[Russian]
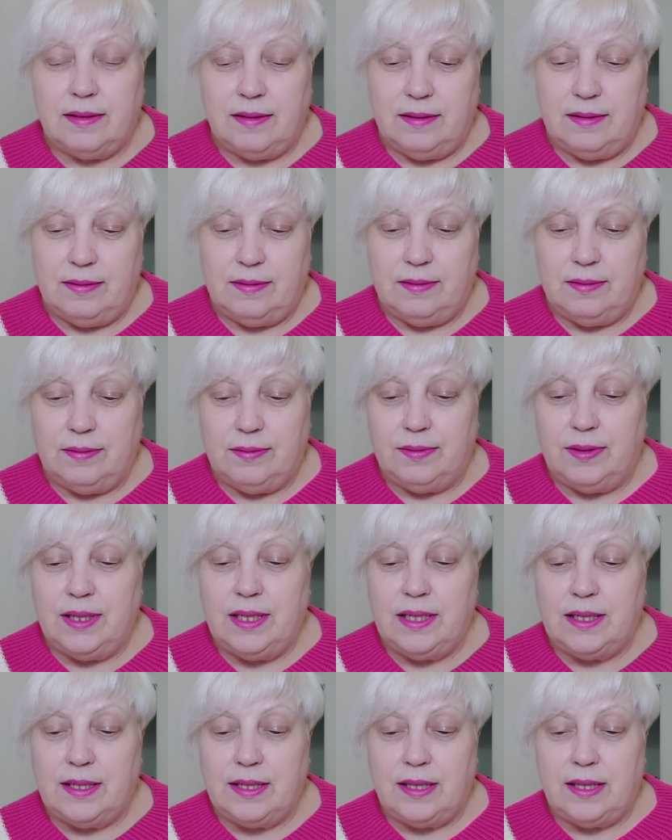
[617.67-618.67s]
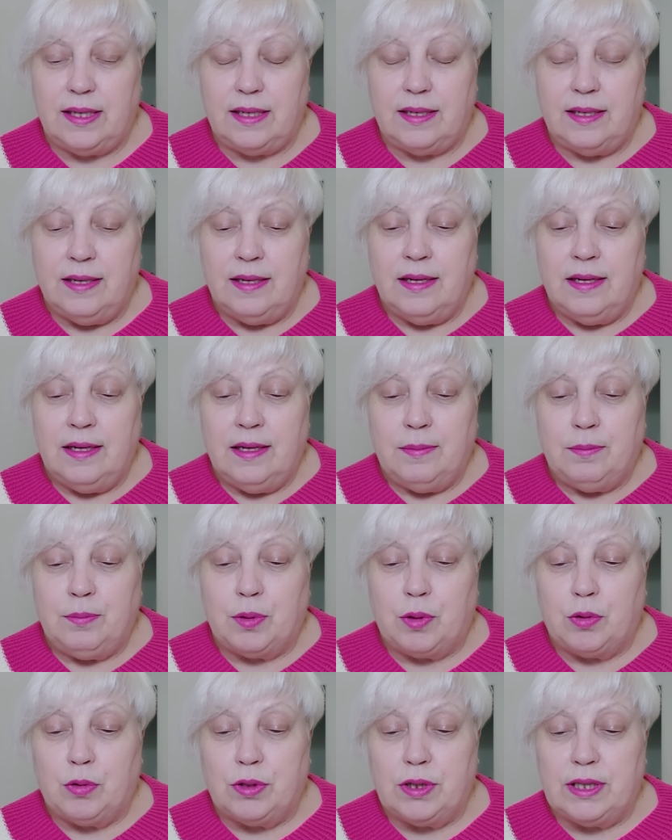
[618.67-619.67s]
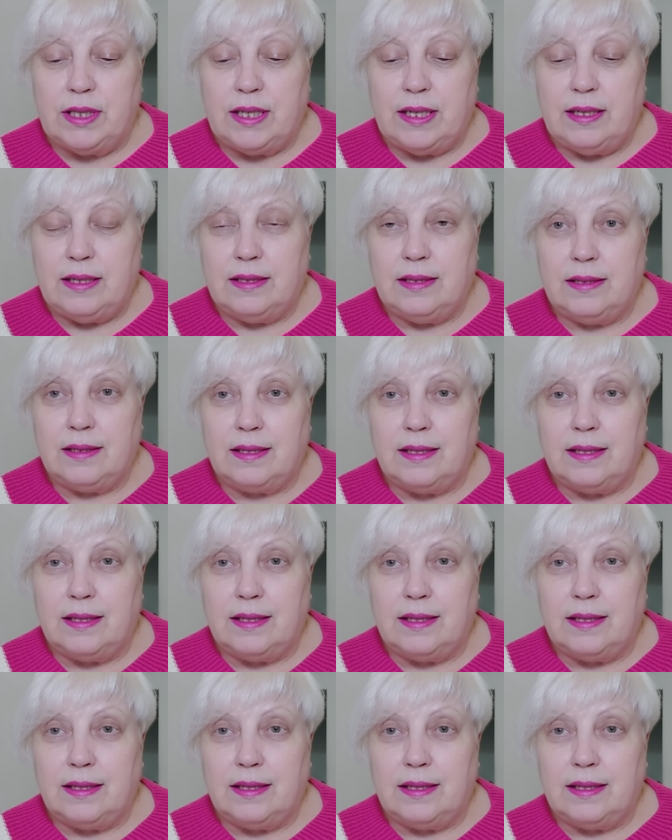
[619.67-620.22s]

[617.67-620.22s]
э, вынесла просто,